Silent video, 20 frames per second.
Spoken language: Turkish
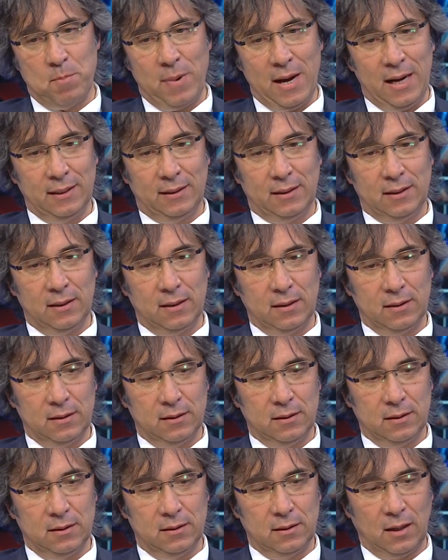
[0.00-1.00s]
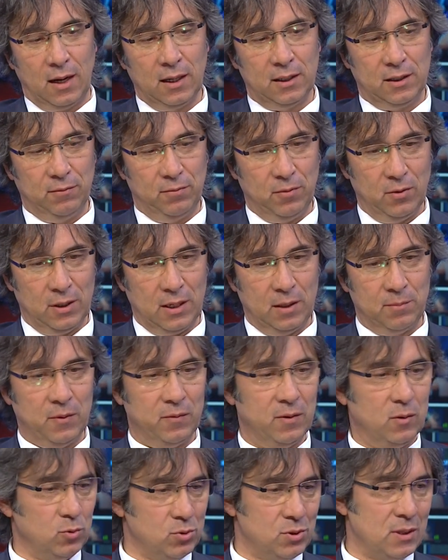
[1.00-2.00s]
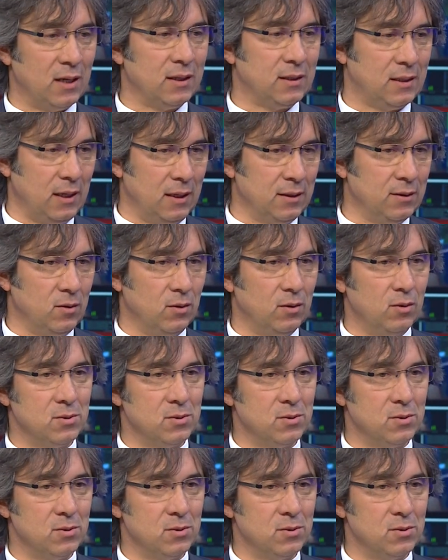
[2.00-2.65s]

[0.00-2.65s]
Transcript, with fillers: belki e, aktif öğrenme ve uzaktan